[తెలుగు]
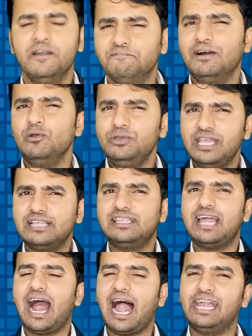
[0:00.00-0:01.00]
వాళ్ళు
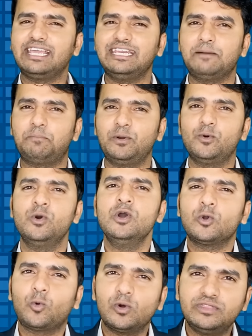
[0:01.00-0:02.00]
ఏదైనా అడిగినప్పుడు
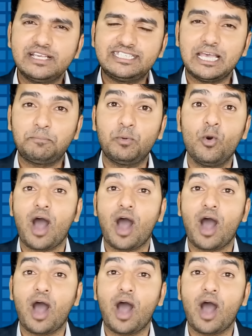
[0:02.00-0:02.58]
కొద్దిసేపు